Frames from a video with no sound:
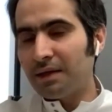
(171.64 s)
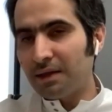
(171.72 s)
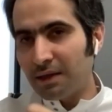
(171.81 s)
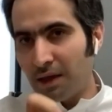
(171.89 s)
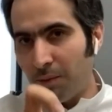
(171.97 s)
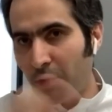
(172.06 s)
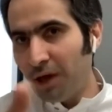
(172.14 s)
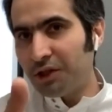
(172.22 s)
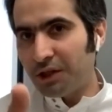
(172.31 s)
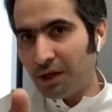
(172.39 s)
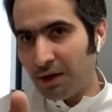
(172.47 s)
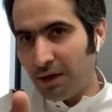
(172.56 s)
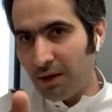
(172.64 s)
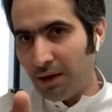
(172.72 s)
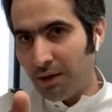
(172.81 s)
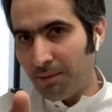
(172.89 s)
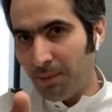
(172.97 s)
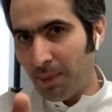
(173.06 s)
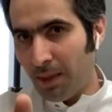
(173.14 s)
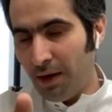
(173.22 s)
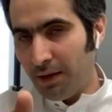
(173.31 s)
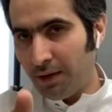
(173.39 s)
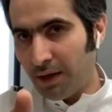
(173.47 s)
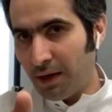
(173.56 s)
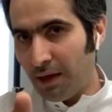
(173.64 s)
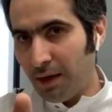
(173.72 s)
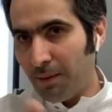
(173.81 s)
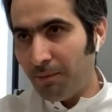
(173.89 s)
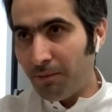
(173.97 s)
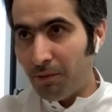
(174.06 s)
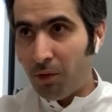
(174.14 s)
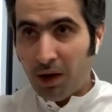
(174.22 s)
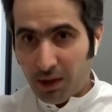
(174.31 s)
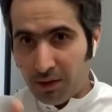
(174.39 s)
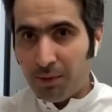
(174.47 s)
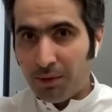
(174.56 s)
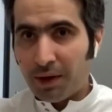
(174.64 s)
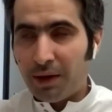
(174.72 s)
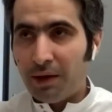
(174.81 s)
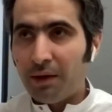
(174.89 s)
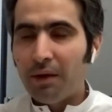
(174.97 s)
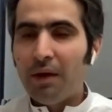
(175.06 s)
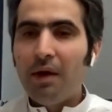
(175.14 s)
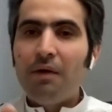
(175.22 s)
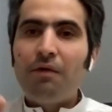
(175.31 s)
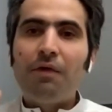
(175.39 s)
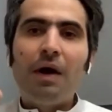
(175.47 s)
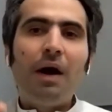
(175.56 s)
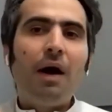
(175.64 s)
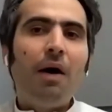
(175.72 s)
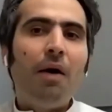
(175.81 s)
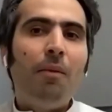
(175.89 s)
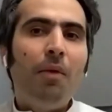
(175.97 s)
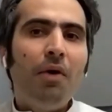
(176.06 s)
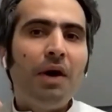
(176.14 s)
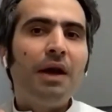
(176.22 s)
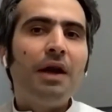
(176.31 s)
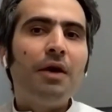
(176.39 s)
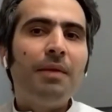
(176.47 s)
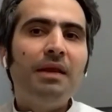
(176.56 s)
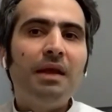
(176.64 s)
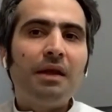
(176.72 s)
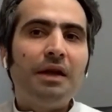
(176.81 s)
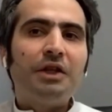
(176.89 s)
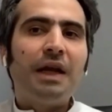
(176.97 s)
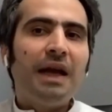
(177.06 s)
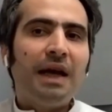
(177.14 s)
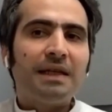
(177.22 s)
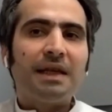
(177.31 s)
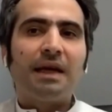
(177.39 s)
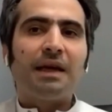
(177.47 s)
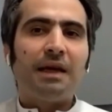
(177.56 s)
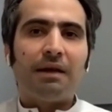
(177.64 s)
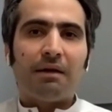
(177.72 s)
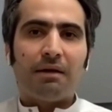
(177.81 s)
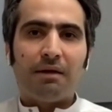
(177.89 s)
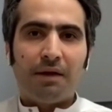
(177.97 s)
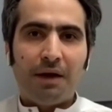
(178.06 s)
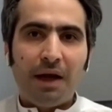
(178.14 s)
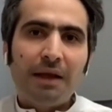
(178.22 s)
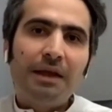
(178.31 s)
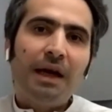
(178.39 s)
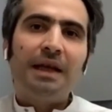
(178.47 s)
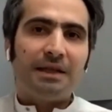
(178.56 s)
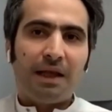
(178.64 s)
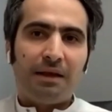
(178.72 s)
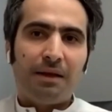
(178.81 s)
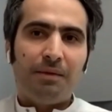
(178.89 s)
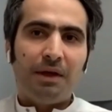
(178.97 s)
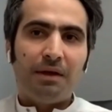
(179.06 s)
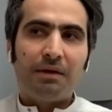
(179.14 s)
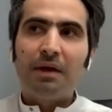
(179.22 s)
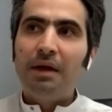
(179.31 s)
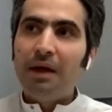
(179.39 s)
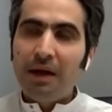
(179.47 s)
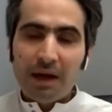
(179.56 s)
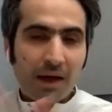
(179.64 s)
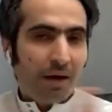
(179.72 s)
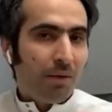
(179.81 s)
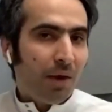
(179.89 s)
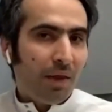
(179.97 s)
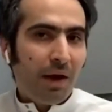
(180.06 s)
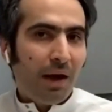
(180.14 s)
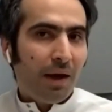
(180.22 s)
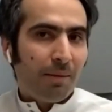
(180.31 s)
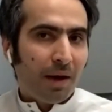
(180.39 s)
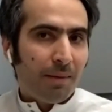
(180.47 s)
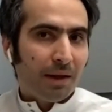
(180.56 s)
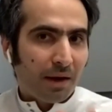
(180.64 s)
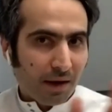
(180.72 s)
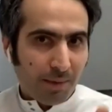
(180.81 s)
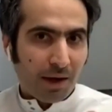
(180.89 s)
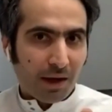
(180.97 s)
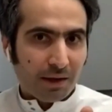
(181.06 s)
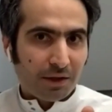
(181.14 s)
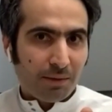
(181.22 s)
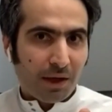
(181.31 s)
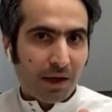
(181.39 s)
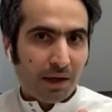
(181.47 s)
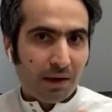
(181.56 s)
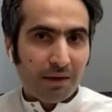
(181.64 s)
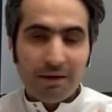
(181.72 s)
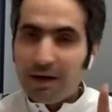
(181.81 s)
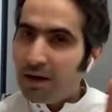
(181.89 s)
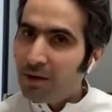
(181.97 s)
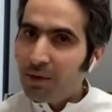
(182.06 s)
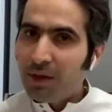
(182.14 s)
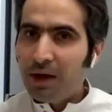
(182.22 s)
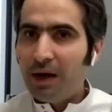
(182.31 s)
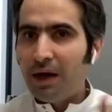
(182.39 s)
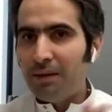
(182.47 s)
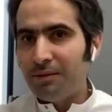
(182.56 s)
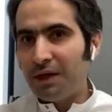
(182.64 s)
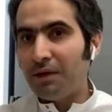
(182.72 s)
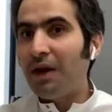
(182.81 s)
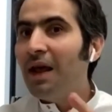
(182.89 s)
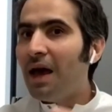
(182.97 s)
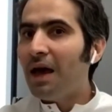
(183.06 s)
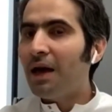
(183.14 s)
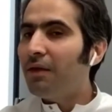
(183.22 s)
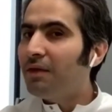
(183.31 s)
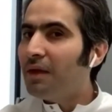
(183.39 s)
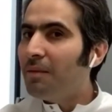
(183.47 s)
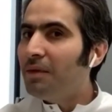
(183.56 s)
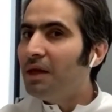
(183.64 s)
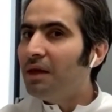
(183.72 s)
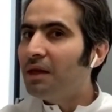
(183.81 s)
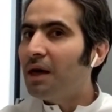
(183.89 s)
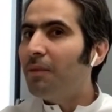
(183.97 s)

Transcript: اندكس كمؤشر لنا اللي تكلم واحد البنوك يعني فممكن يمدد لشريحه صغيره انها تحتاج هذا التمديد لكن الوضع العام كما ترى كما ناقشت معك لا الوضع العام جيد فلا ناخذ التمديد